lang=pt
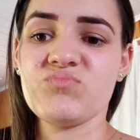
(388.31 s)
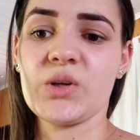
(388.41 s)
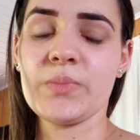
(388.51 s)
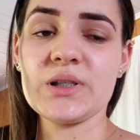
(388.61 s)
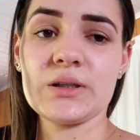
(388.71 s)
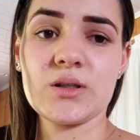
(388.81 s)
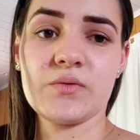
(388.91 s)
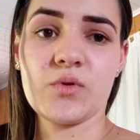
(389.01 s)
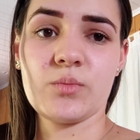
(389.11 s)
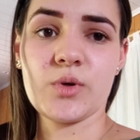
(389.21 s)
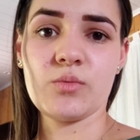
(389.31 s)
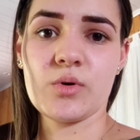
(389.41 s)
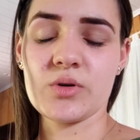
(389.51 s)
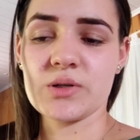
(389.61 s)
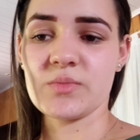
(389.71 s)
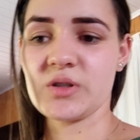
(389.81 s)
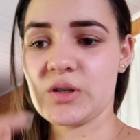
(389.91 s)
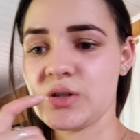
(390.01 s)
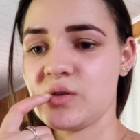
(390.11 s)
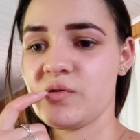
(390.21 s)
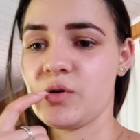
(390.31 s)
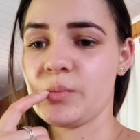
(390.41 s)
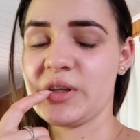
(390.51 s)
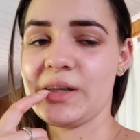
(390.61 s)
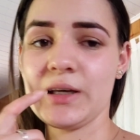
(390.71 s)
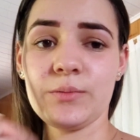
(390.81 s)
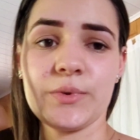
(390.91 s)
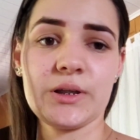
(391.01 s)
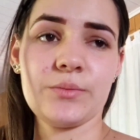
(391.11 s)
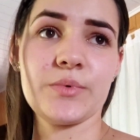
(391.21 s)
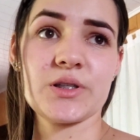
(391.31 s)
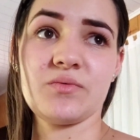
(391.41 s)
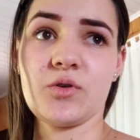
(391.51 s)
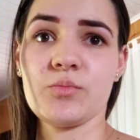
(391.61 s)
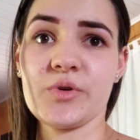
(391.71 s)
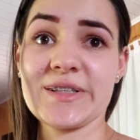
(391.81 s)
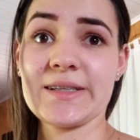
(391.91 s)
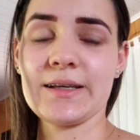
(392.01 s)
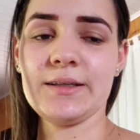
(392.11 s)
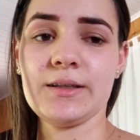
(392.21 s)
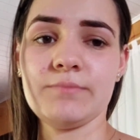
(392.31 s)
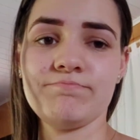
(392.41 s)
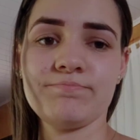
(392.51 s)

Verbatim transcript: Tô pensando se eu vou comer alguma coisa, mas eu acho que eu não vou comer nada, porque depois eu vou comer açaí, né?